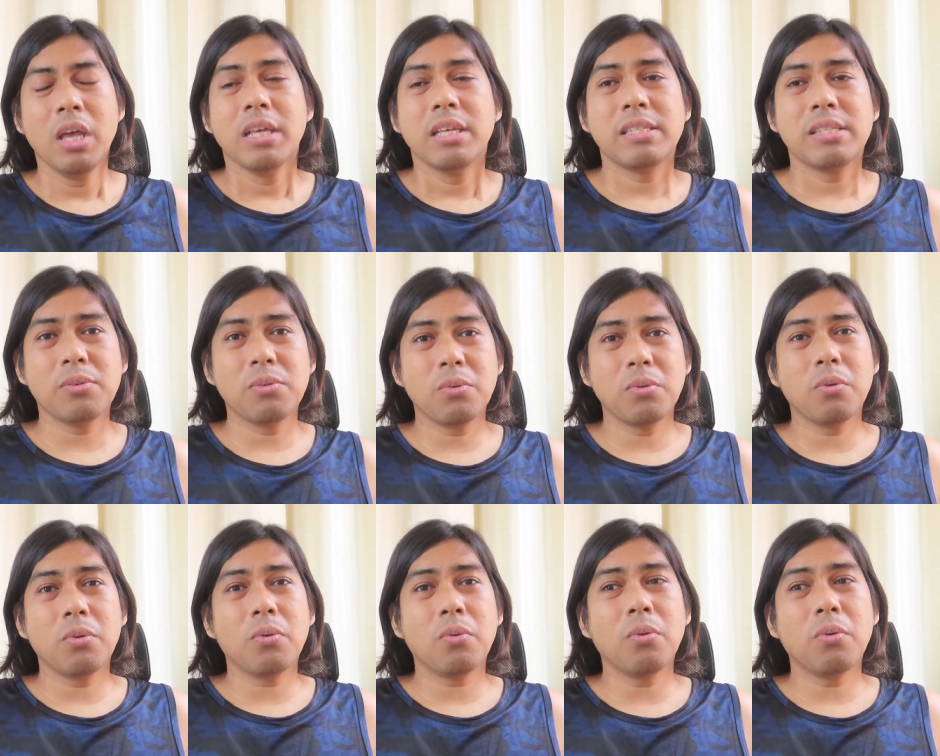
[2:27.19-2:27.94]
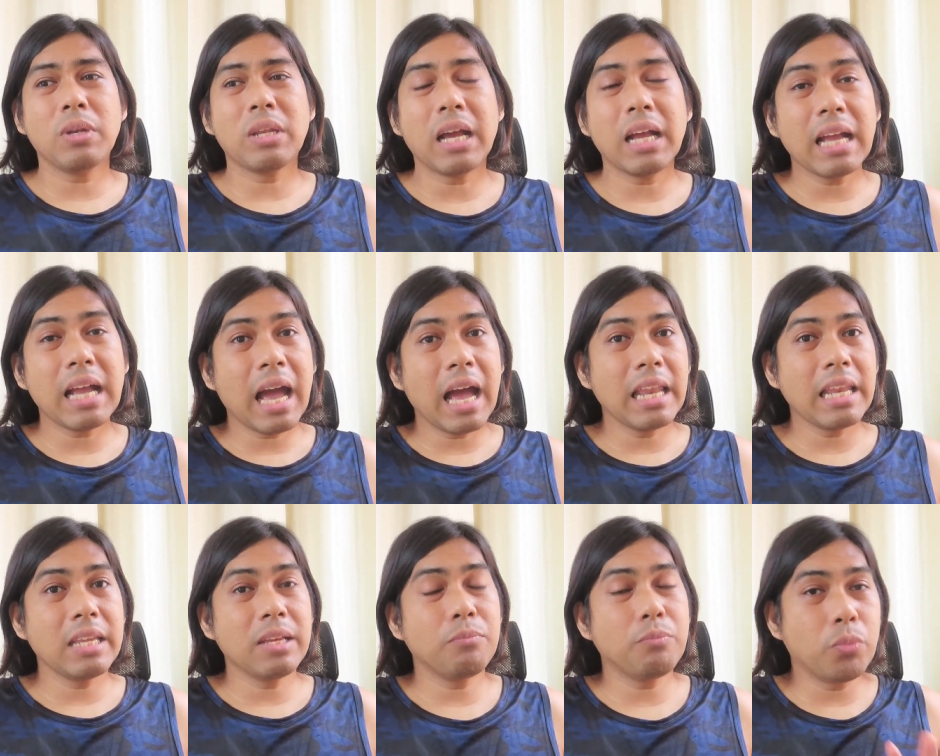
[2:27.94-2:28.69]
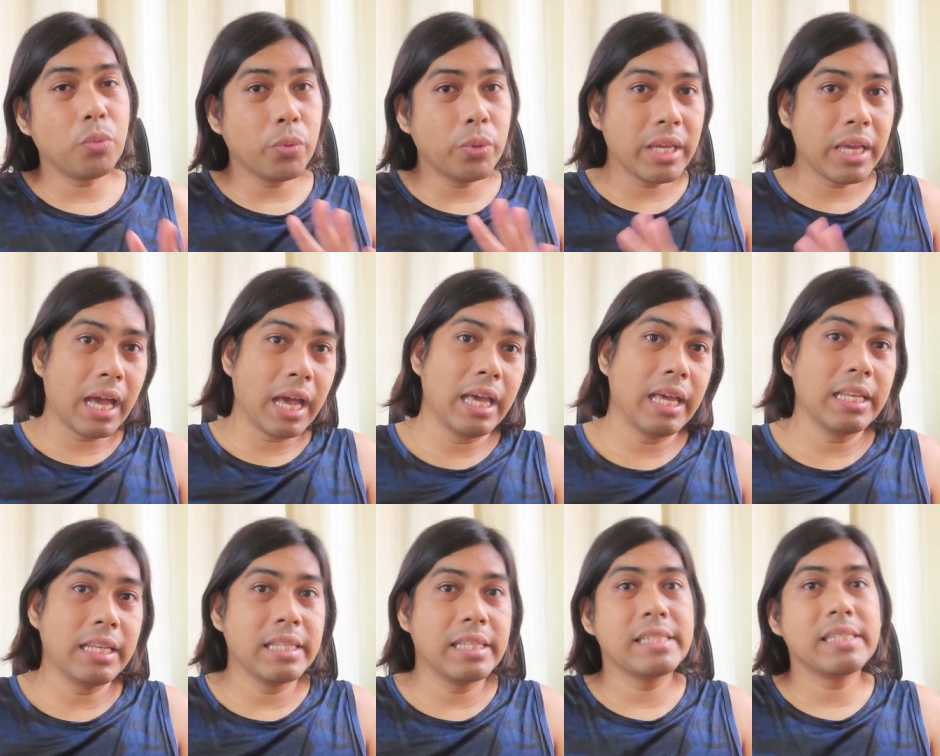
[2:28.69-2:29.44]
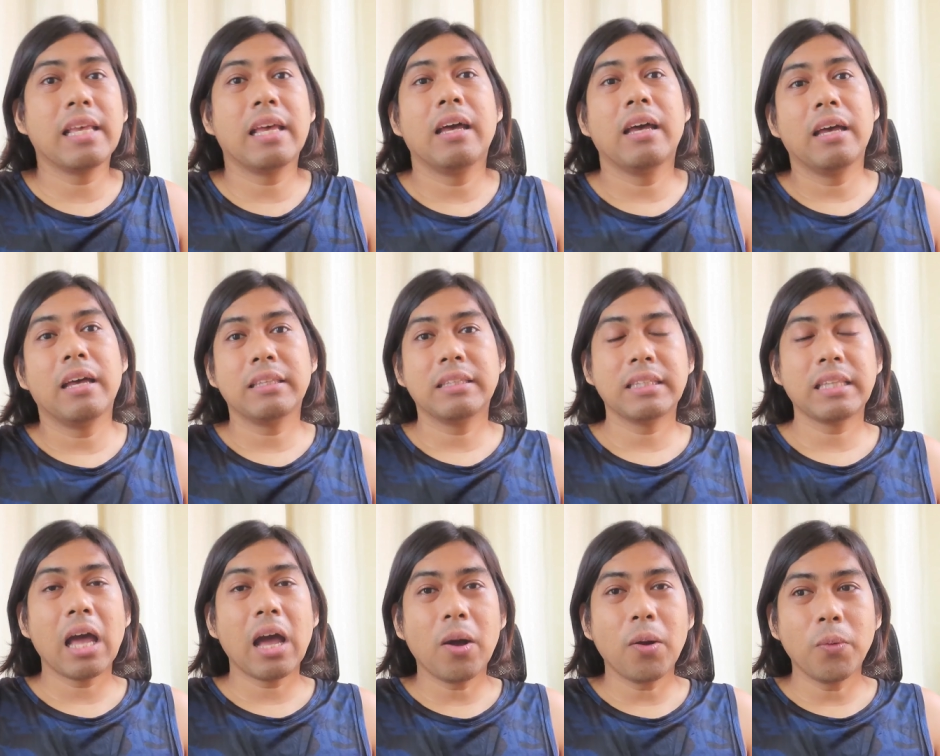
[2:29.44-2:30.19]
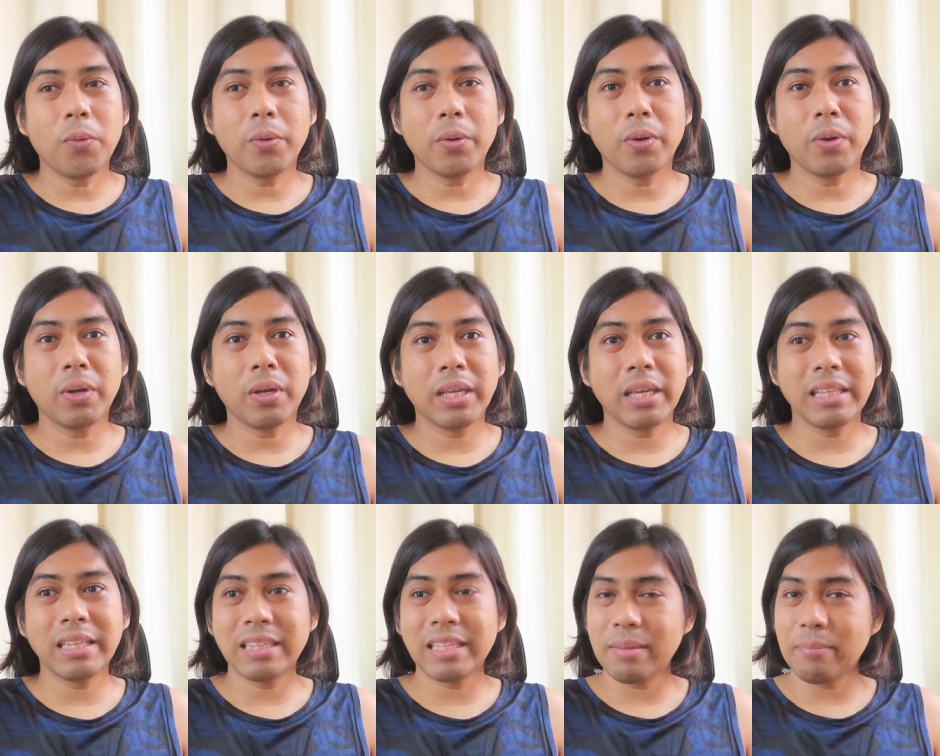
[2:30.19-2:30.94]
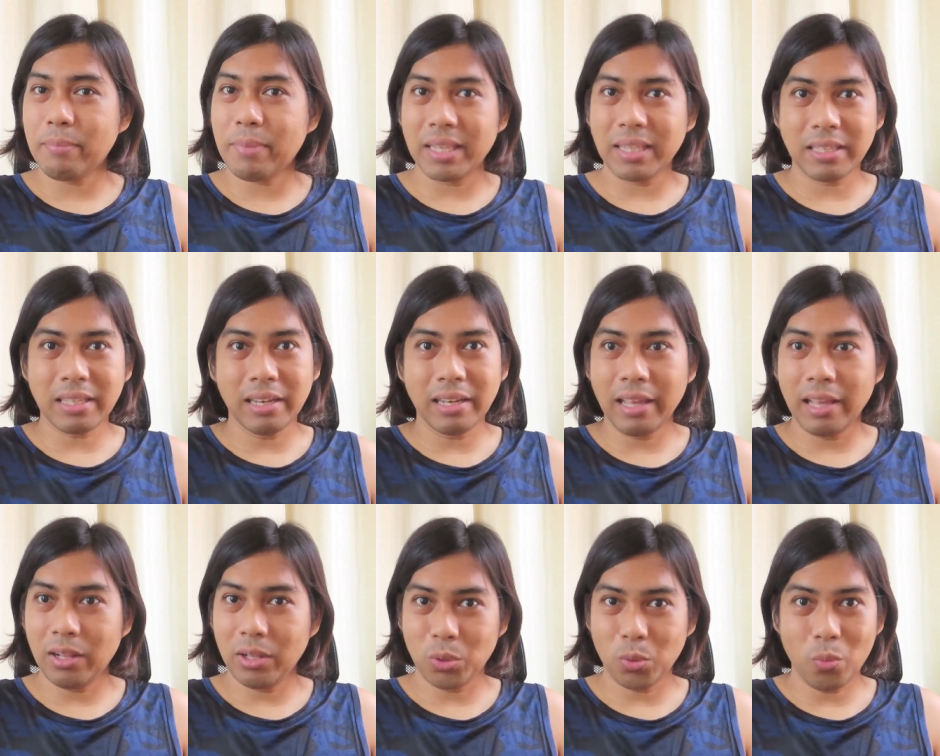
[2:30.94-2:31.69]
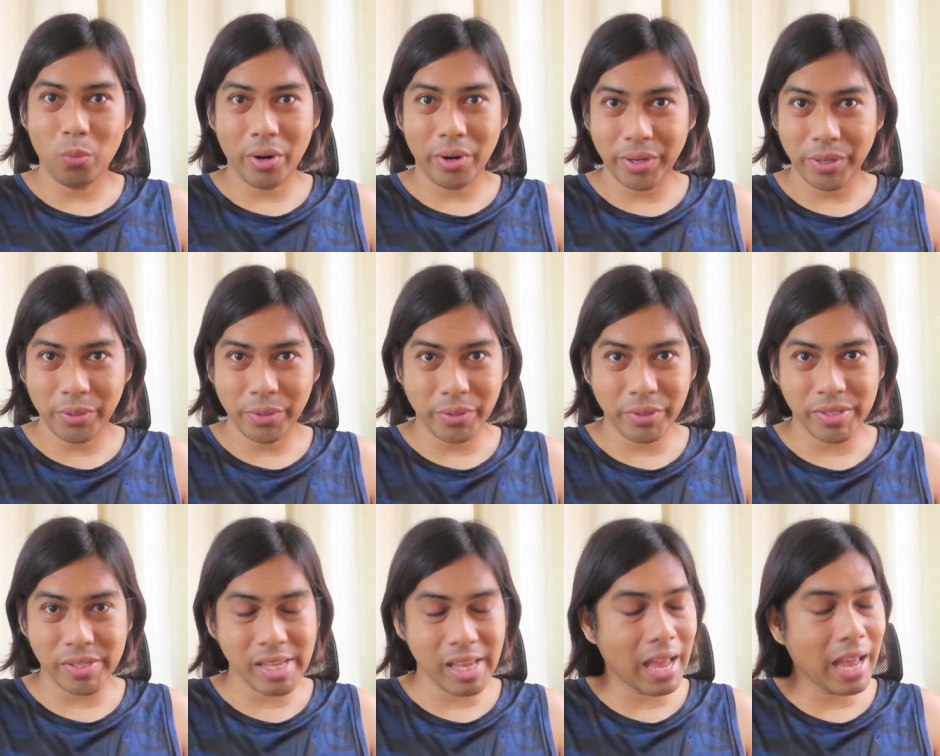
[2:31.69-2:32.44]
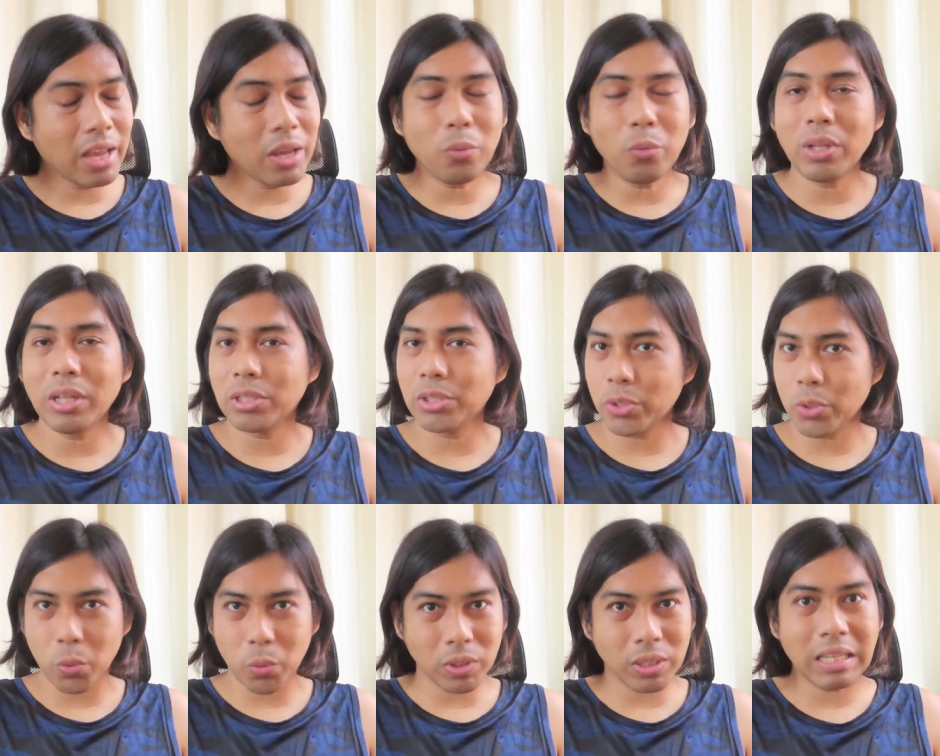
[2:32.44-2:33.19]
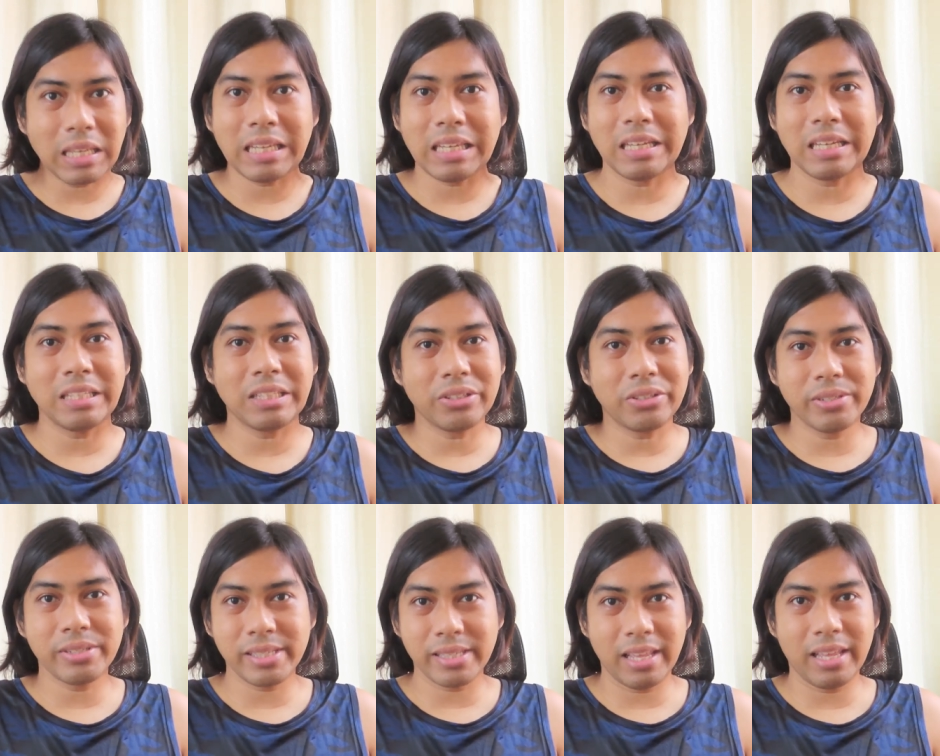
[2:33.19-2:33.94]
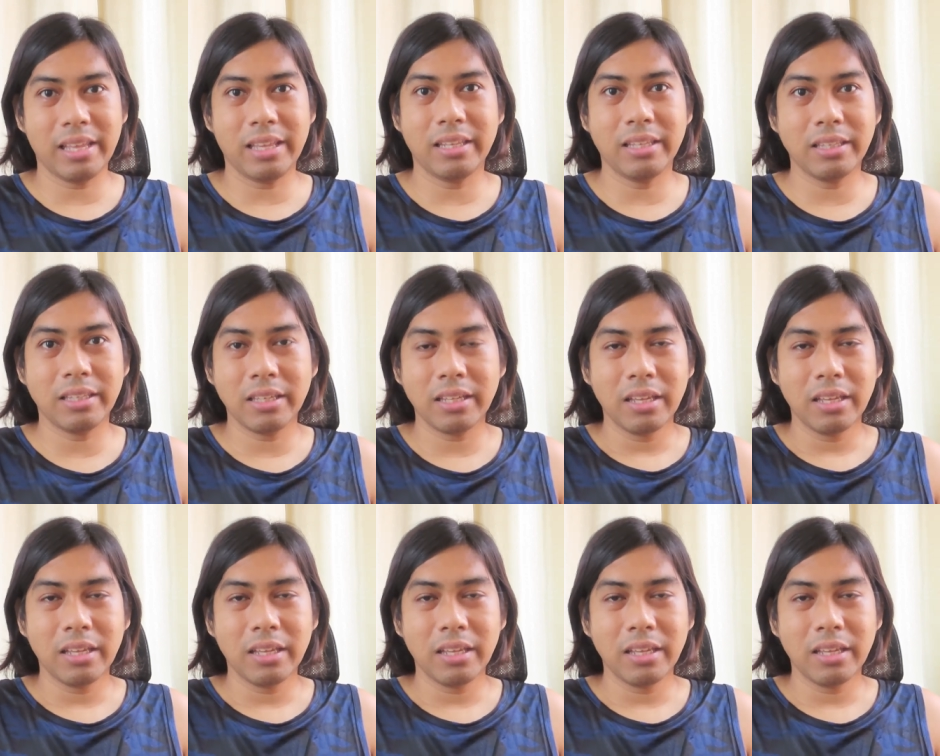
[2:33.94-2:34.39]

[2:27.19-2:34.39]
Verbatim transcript: Siguro kung nanggaling po yan sa taong hindi mental health warriors, I will totally understand.